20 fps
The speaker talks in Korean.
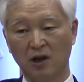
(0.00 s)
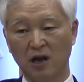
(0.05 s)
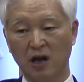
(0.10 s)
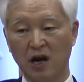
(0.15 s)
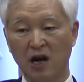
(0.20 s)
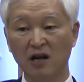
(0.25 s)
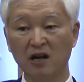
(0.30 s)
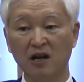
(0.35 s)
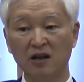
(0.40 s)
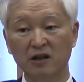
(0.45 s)

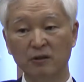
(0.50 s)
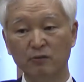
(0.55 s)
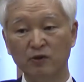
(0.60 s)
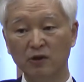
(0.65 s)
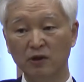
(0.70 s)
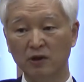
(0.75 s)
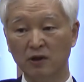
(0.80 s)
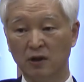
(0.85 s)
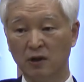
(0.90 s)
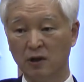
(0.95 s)

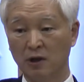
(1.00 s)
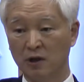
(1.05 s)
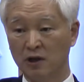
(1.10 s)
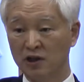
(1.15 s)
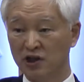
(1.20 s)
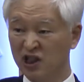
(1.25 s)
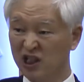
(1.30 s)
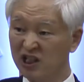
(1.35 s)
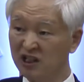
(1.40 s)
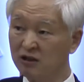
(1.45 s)
하나님을
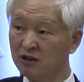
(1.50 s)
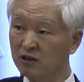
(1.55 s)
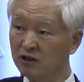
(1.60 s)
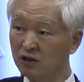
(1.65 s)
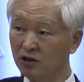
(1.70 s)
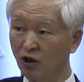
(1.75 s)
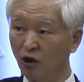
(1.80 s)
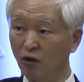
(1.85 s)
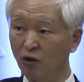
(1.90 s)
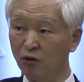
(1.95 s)

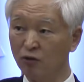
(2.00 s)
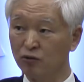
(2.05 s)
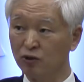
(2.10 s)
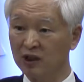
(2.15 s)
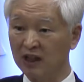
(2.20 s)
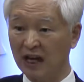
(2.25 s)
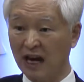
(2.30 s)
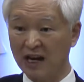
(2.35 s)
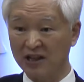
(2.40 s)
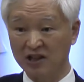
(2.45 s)
신은
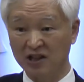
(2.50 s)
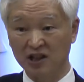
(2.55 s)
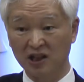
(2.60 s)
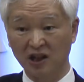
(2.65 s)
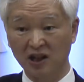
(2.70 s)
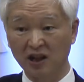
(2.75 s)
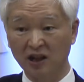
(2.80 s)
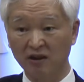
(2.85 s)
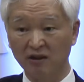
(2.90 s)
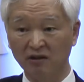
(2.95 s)
영어로
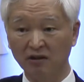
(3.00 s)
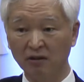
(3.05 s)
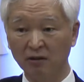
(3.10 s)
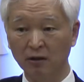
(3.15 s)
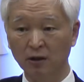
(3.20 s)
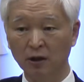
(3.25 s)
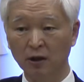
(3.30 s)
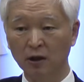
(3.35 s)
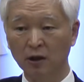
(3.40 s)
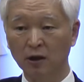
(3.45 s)
가시잖아요.
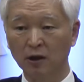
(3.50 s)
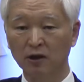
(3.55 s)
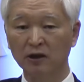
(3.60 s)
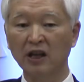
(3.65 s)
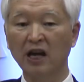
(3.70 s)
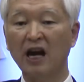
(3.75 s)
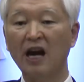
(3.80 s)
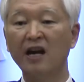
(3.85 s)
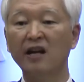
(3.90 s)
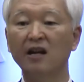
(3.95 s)

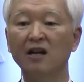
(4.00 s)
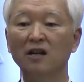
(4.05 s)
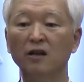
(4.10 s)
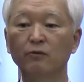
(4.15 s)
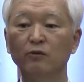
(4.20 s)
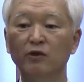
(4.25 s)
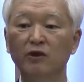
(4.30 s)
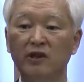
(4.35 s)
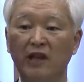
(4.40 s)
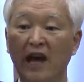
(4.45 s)
근데
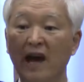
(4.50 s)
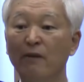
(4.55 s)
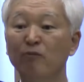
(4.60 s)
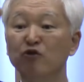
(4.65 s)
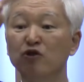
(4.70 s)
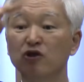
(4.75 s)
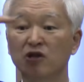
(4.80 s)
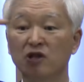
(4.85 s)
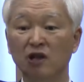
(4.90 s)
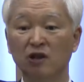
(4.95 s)
하나님은
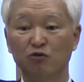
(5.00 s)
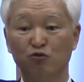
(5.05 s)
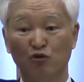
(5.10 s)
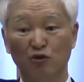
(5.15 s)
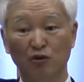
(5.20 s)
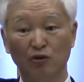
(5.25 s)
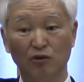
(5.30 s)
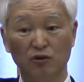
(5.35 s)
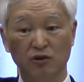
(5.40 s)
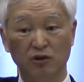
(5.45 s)
대문자
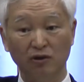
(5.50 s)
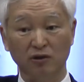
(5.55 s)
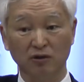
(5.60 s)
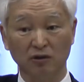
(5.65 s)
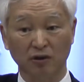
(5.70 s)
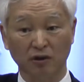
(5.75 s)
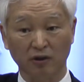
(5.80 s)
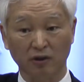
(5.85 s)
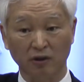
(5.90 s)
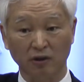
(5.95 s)
G로
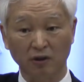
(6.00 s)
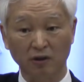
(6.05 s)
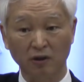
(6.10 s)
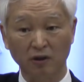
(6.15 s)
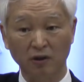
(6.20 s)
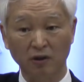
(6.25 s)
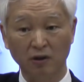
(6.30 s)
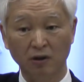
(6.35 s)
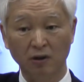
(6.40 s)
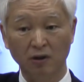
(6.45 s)
쓰거든요.
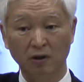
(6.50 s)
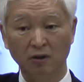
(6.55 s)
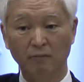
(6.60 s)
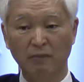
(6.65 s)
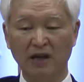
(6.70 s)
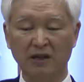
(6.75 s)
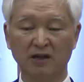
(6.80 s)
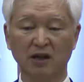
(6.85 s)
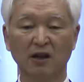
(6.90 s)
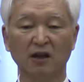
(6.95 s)

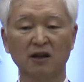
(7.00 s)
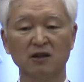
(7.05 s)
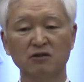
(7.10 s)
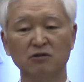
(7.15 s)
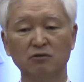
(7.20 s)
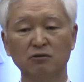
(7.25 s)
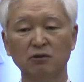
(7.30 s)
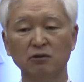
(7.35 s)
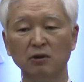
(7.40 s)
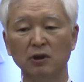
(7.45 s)

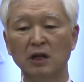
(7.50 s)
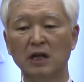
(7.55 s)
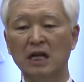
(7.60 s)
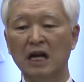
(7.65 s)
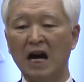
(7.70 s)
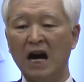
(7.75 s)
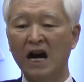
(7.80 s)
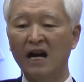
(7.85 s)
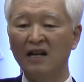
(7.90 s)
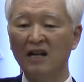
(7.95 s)
마찬가지로
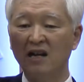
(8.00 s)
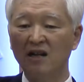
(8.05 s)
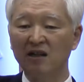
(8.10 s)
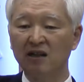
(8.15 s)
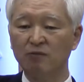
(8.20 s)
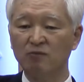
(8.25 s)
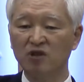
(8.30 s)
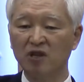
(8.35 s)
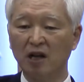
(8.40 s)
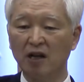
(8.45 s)

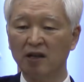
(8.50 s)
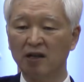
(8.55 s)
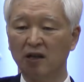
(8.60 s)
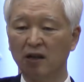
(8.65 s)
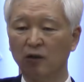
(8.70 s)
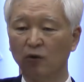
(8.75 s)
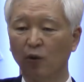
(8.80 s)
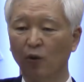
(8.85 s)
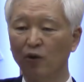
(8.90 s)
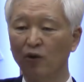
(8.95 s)
하나님
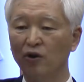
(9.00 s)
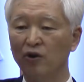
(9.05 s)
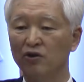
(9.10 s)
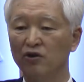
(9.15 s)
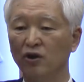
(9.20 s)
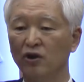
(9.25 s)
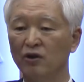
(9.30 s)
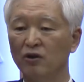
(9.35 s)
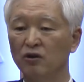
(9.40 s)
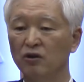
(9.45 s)
자리에
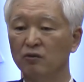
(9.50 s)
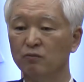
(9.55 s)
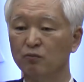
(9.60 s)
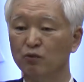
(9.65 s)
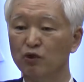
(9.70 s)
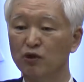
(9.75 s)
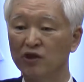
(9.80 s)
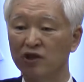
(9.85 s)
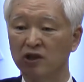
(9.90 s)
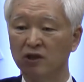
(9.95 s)
놓여져 있는
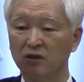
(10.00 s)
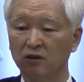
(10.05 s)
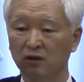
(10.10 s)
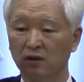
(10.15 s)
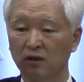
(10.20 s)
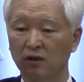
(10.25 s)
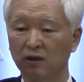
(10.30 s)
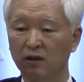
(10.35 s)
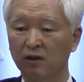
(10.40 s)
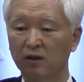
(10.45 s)

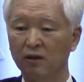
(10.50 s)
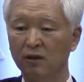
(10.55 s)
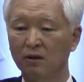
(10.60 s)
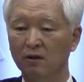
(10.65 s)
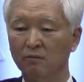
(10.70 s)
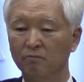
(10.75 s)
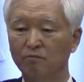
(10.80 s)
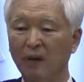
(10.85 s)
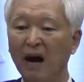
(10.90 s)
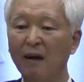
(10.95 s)
물질은
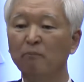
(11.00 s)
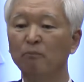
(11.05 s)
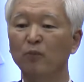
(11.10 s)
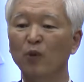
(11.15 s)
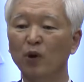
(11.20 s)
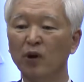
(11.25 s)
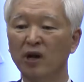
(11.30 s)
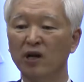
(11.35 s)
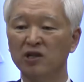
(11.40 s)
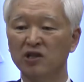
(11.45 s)

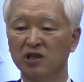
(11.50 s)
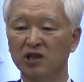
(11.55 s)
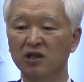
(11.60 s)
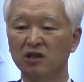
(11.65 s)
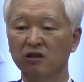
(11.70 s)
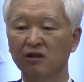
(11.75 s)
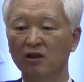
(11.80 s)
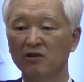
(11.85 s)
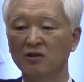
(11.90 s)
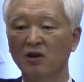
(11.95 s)
만몬의
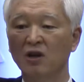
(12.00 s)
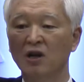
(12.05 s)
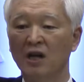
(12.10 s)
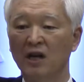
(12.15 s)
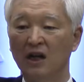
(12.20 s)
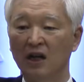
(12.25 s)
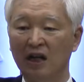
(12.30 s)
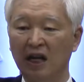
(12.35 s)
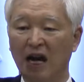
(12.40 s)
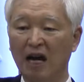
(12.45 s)
신 그래서
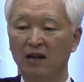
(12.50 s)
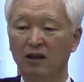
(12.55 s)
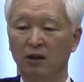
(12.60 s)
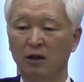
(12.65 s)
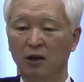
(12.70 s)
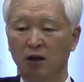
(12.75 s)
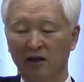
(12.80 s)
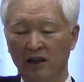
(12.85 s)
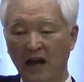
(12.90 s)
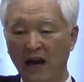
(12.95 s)
라,
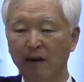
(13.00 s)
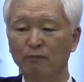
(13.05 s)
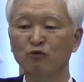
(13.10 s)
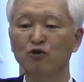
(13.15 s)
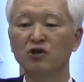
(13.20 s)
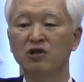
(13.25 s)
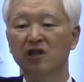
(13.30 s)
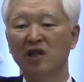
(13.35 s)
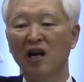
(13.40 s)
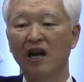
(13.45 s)

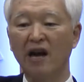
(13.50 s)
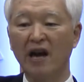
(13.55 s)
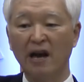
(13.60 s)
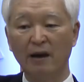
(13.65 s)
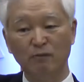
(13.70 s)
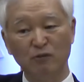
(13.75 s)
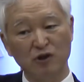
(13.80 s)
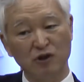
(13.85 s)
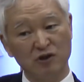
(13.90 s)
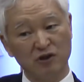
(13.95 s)
대문자
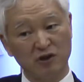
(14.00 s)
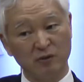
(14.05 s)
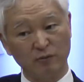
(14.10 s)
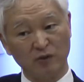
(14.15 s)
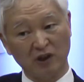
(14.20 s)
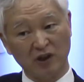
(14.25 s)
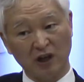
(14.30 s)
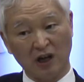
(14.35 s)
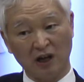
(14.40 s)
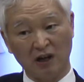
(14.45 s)
M을
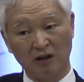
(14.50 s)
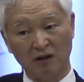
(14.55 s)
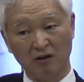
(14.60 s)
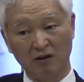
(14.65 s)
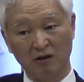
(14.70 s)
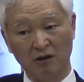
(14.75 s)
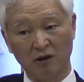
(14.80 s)
씁니다.